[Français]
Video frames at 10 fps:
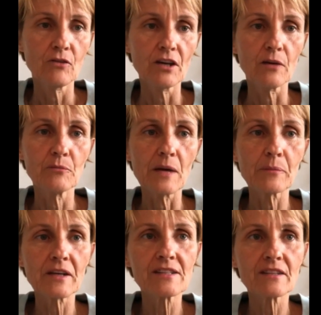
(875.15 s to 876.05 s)
Voilà. Mais
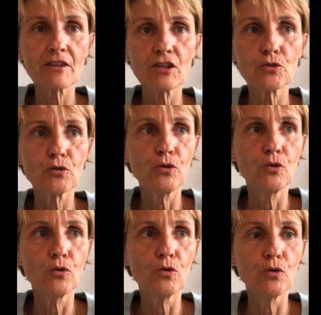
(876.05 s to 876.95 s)
après, c'est vrai
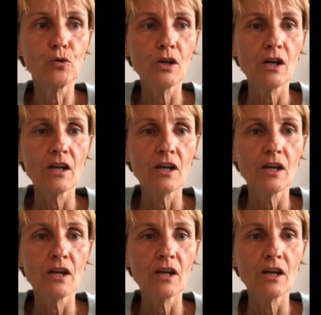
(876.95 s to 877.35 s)
que